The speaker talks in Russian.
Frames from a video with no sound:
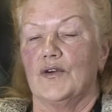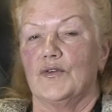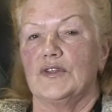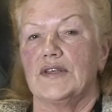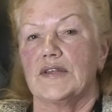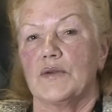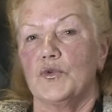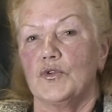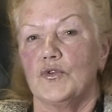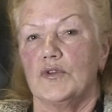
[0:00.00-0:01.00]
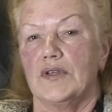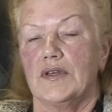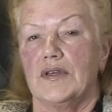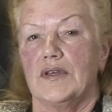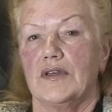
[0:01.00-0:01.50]
У нас работают
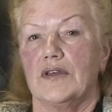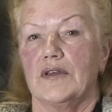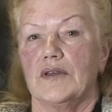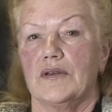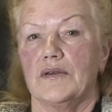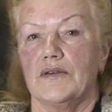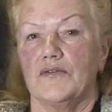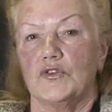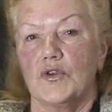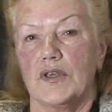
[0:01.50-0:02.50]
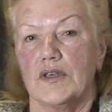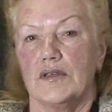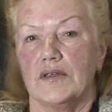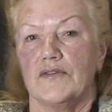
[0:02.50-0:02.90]
высокие,